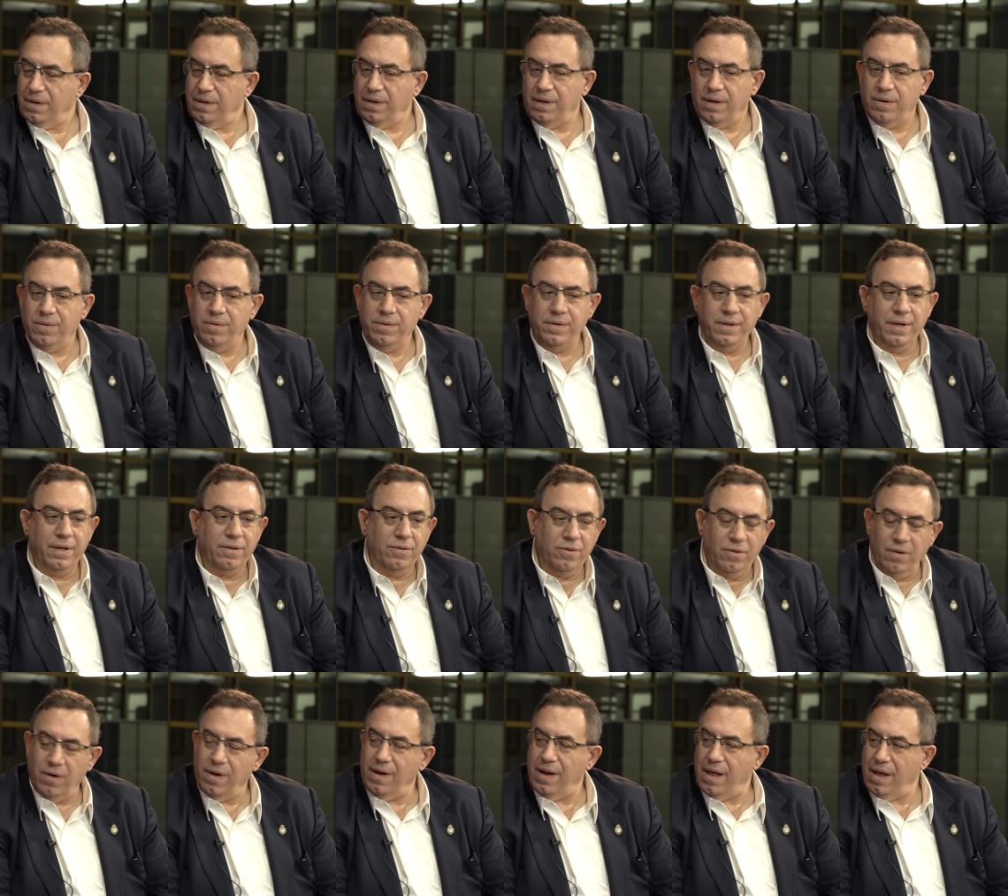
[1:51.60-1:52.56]
Y escuché
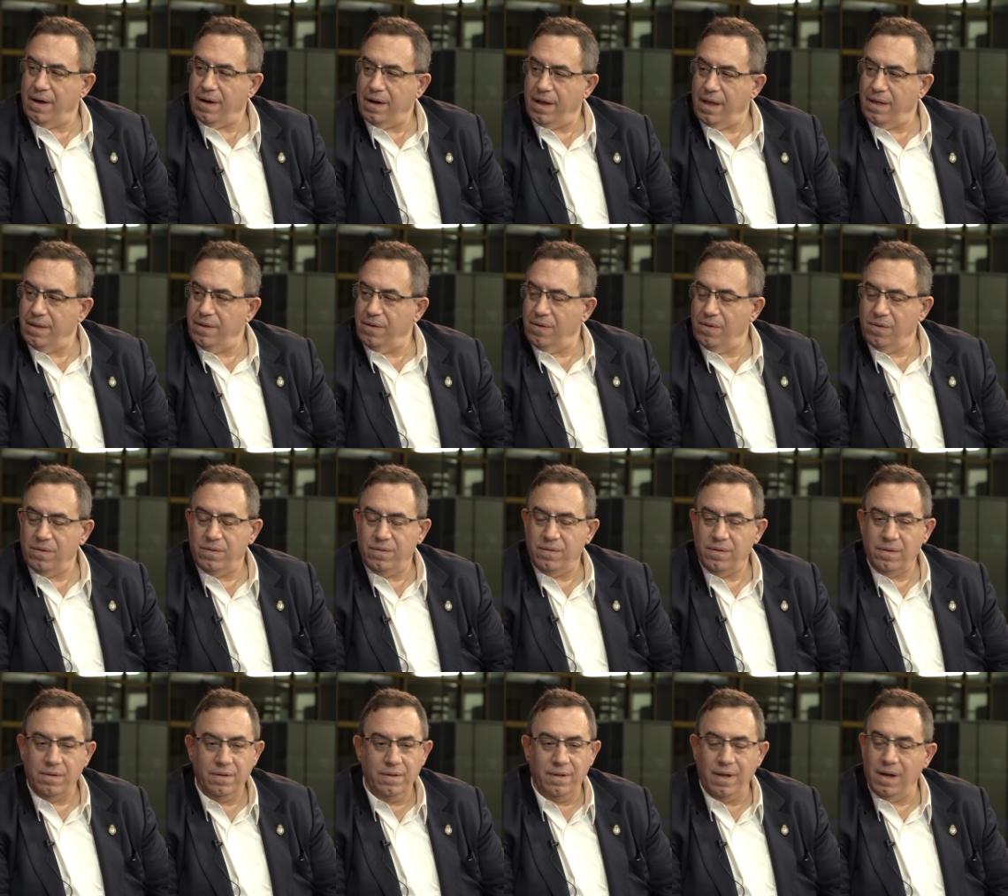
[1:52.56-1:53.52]
todas las
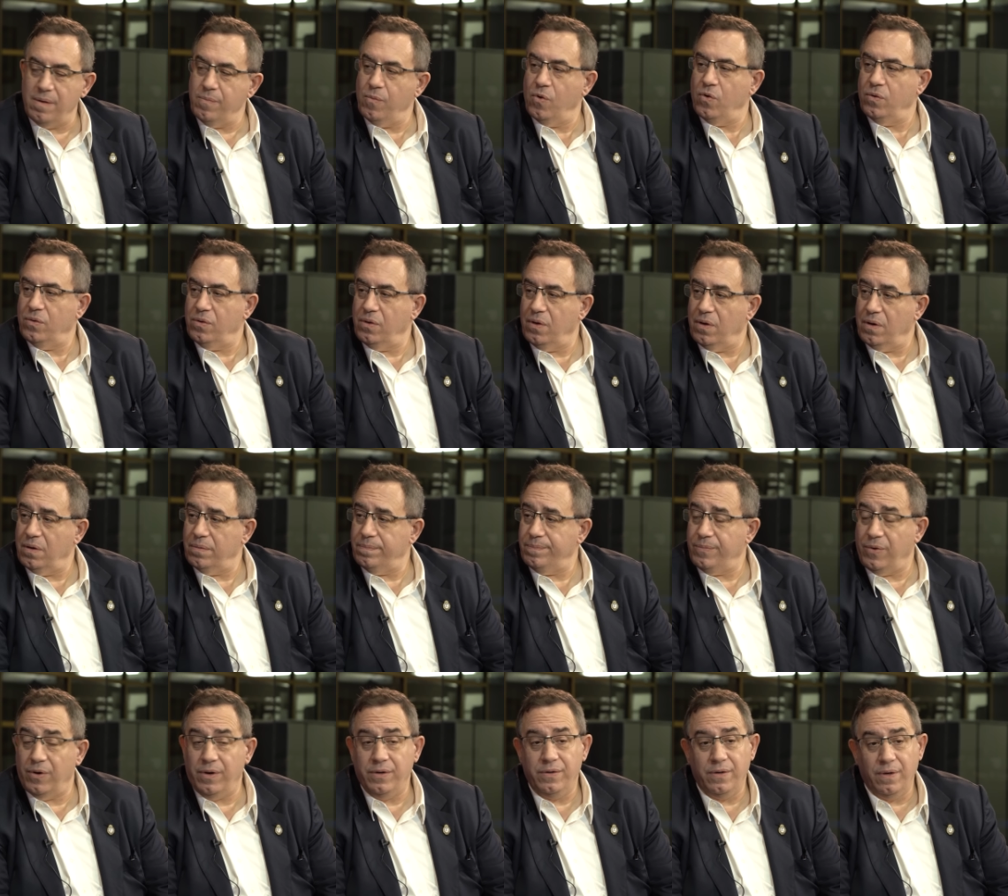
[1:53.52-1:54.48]
radios del mundo,
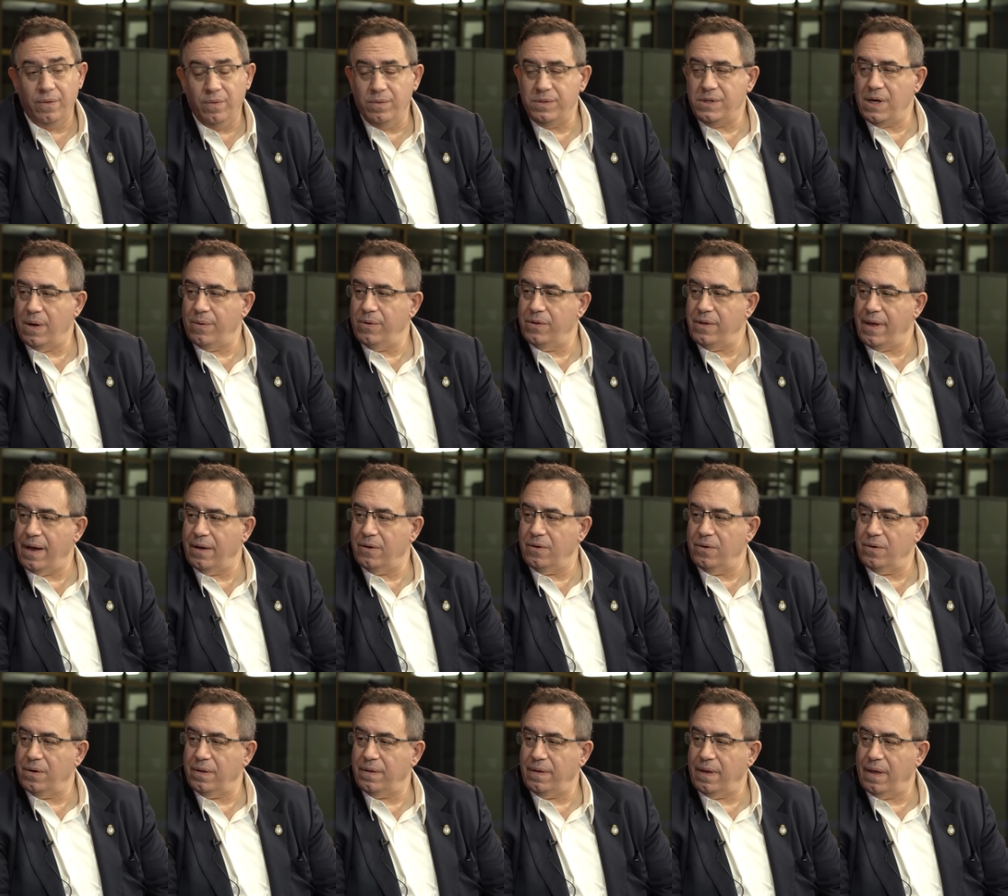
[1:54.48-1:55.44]
porque yo escuchaba onda
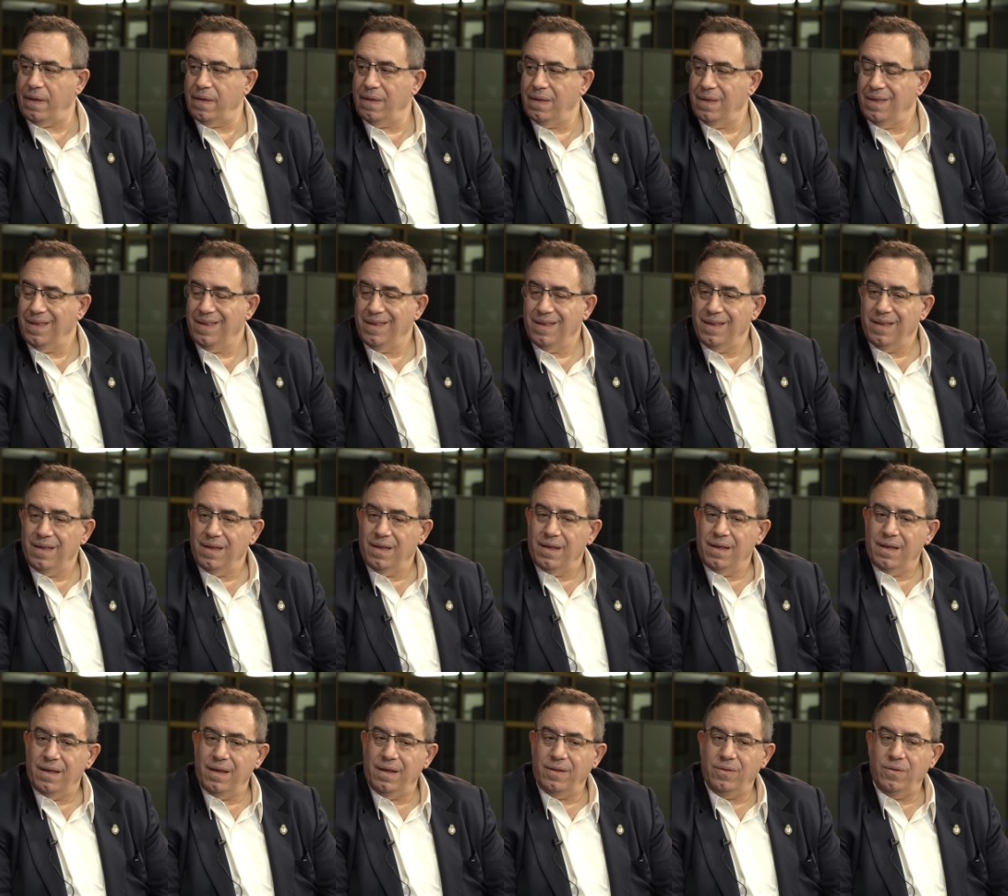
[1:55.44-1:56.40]
corta.
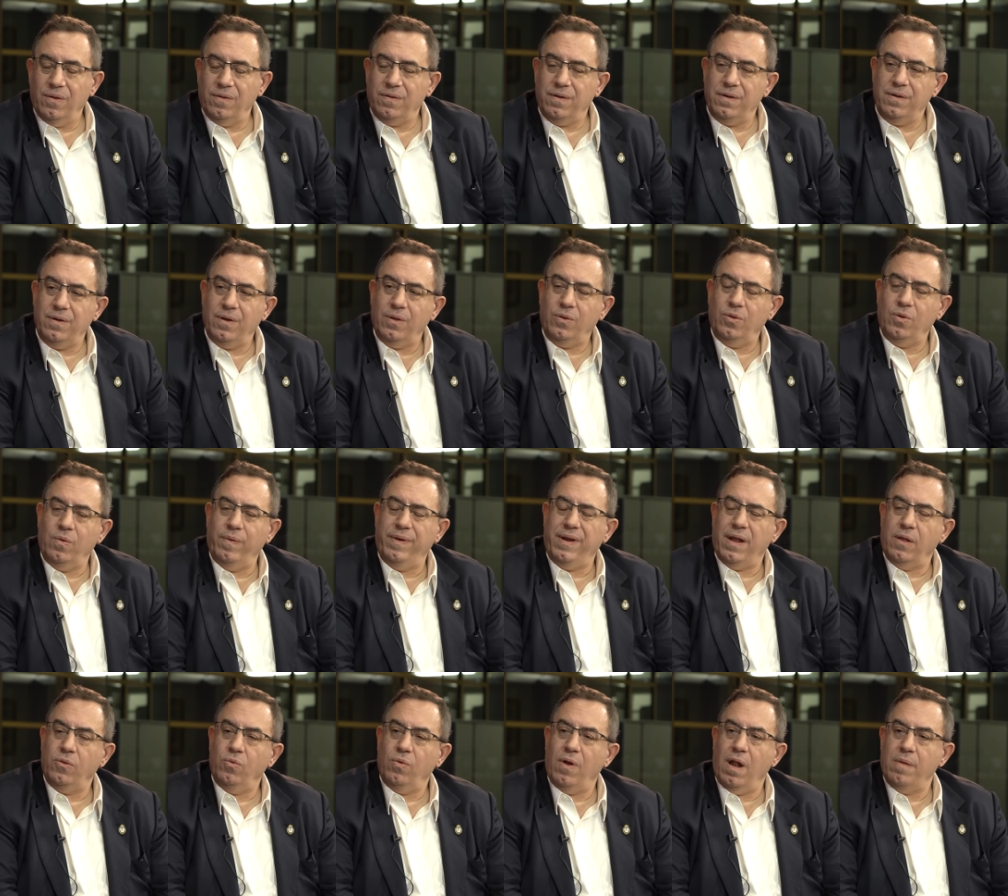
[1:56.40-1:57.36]
Entonces yo estuve
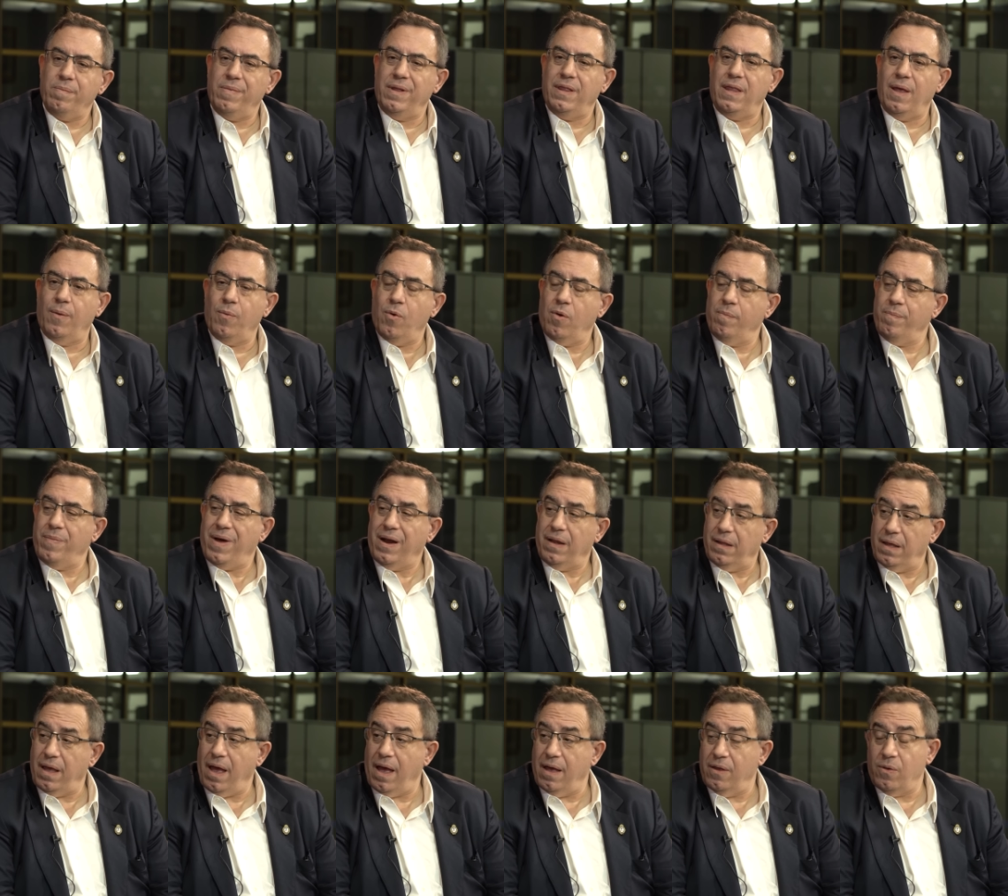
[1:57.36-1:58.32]
naturalmente
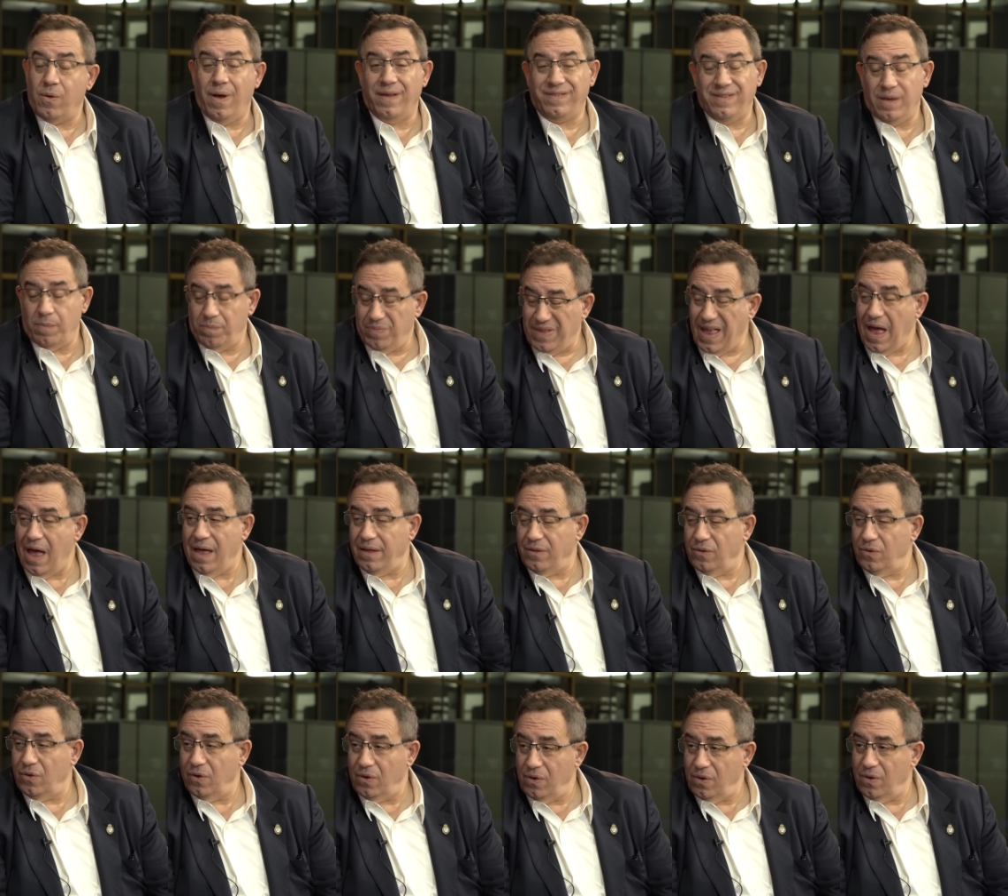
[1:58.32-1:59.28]
bombardeado,
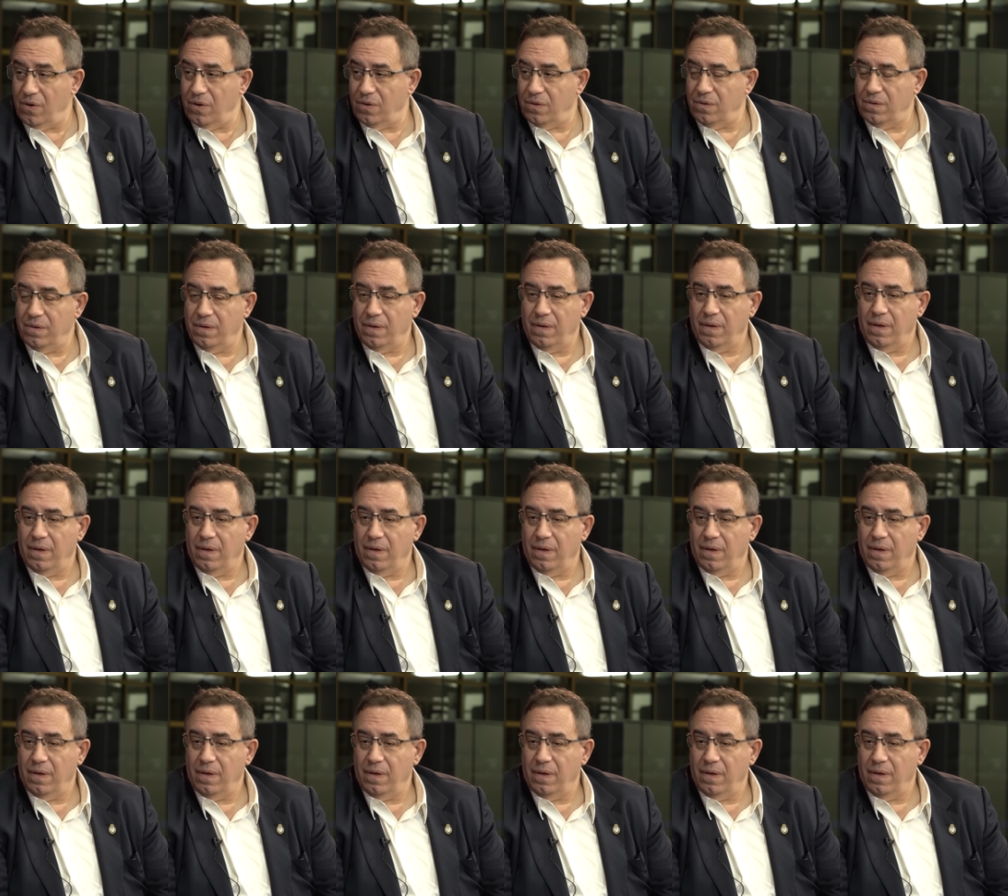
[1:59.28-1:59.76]
aceptándolo,